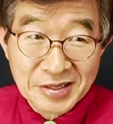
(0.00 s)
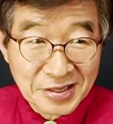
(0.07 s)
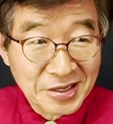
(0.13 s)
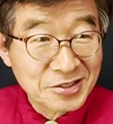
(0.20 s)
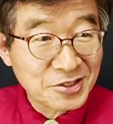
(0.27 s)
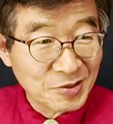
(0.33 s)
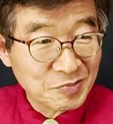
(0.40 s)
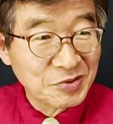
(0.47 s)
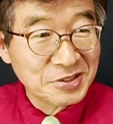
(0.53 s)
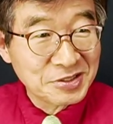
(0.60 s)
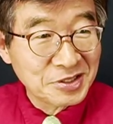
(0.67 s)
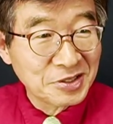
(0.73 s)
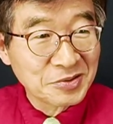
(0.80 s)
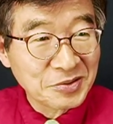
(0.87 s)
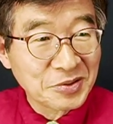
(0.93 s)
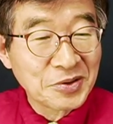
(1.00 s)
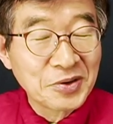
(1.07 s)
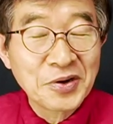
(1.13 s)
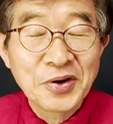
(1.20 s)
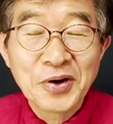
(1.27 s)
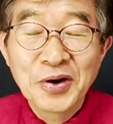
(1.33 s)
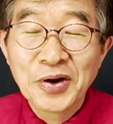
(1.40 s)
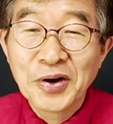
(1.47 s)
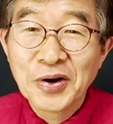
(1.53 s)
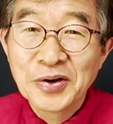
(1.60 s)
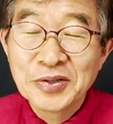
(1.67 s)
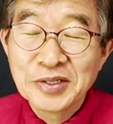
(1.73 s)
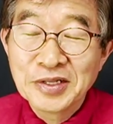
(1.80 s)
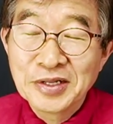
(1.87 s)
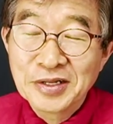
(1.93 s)
그게 첫 번째고
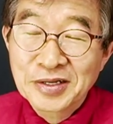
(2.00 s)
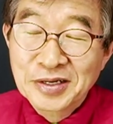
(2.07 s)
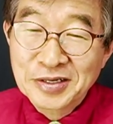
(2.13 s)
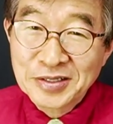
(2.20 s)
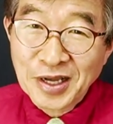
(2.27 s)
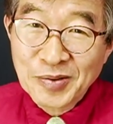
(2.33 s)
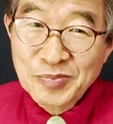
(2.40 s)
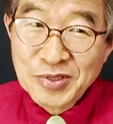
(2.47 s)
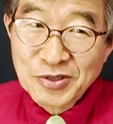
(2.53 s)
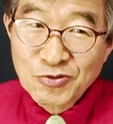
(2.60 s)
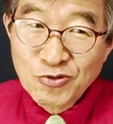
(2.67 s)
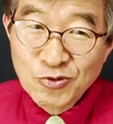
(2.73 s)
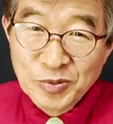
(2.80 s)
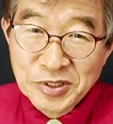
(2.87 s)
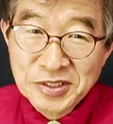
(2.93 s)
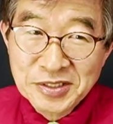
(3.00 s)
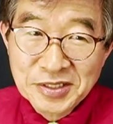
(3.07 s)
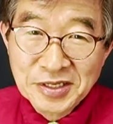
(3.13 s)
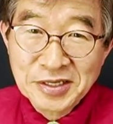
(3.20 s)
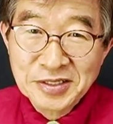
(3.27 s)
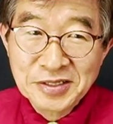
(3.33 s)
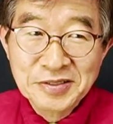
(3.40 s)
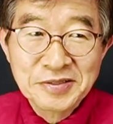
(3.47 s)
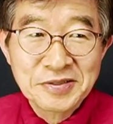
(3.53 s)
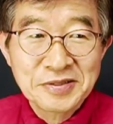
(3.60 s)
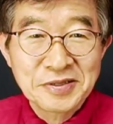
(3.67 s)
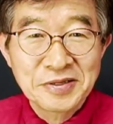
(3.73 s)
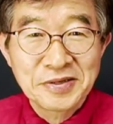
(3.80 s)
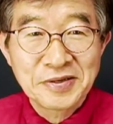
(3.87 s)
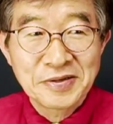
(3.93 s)
그 다음에 두 번째는
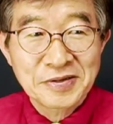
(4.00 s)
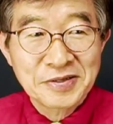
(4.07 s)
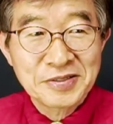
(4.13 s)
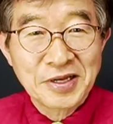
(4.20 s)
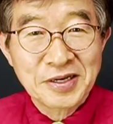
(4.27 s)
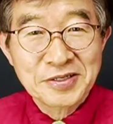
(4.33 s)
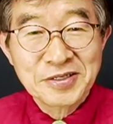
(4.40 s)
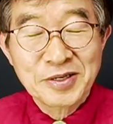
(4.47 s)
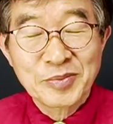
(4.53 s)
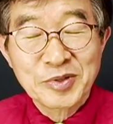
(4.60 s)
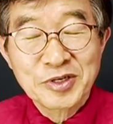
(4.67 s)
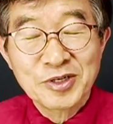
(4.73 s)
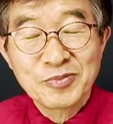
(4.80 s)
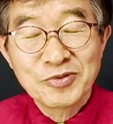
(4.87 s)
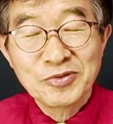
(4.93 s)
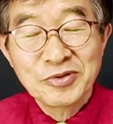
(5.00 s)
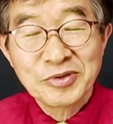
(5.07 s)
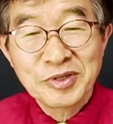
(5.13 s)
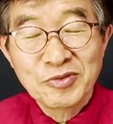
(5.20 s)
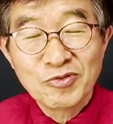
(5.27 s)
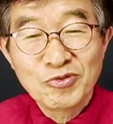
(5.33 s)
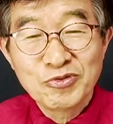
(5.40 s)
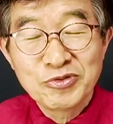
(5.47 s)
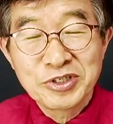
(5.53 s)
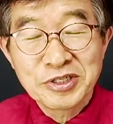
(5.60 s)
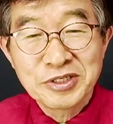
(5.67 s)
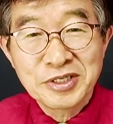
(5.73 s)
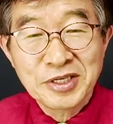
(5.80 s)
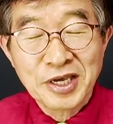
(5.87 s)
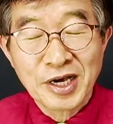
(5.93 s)
그 당시 아마 그분들이
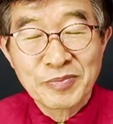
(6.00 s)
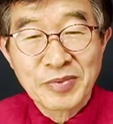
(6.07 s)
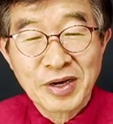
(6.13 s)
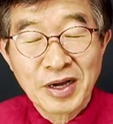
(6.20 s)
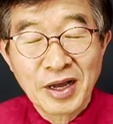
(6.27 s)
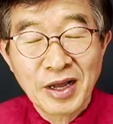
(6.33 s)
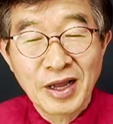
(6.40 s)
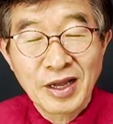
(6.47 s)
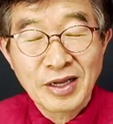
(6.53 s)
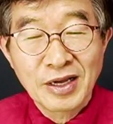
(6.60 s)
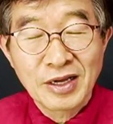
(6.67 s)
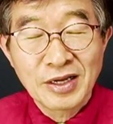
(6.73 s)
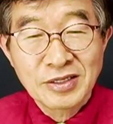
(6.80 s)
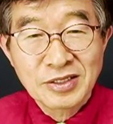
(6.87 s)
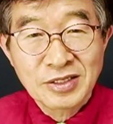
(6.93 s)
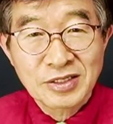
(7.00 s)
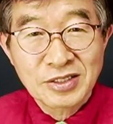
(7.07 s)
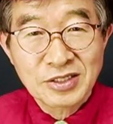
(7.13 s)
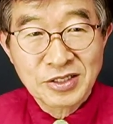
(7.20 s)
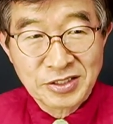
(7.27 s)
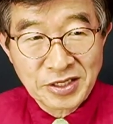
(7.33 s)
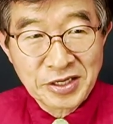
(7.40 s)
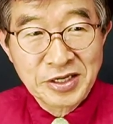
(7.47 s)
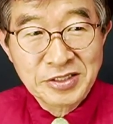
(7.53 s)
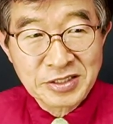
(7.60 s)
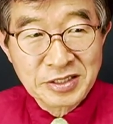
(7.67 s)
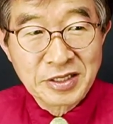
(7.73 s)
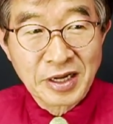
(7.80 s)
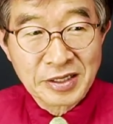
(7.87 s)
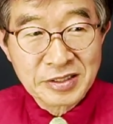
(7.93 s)
뉴저지 아마 저택이
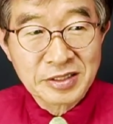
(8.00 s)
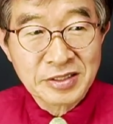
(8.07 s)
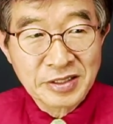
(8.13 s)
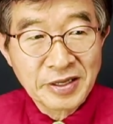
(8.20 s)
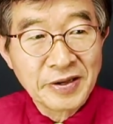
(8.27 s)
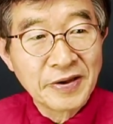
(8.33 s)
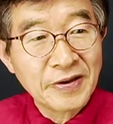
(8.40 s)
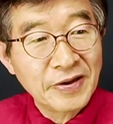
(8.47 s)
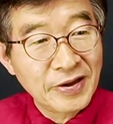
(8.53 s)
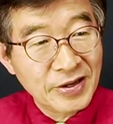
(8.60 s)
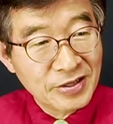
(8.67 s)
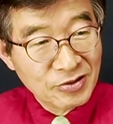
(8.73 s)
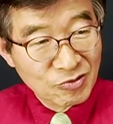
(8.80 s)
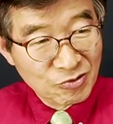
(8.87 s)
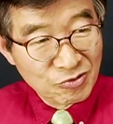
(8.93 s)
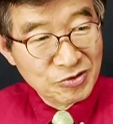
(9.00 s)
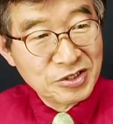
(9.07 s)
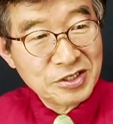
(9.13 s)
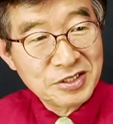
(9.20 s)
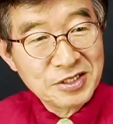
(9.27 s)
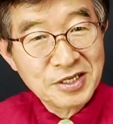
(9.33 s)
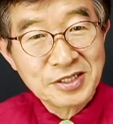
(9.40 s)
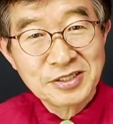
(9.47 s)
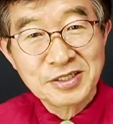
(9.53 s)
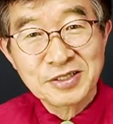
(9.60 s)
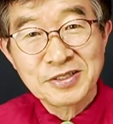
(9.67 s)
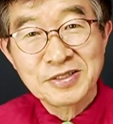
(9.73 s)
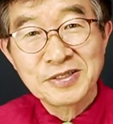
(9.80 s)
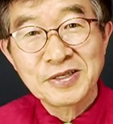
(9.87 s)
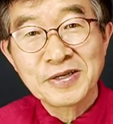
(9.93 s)
있을 것 같은데 뉴저지에서
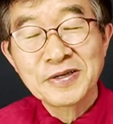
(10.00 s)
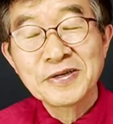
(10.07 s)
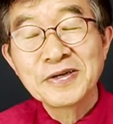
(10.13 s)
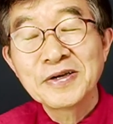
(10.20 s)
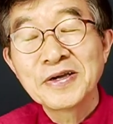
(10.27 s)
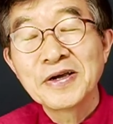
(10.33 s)
이제